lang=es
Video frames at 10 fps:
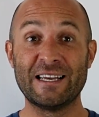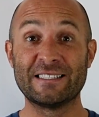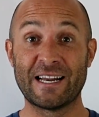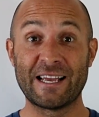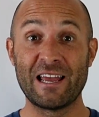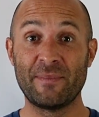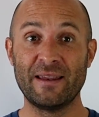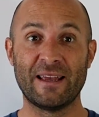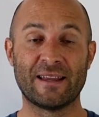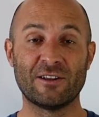
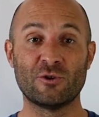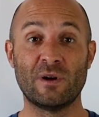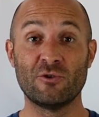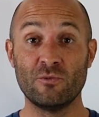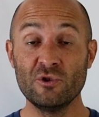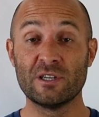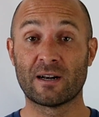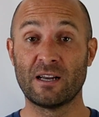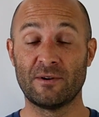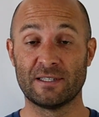exergaming está tomando
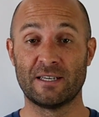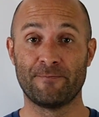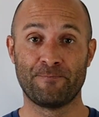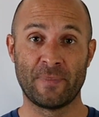mucha relevancia.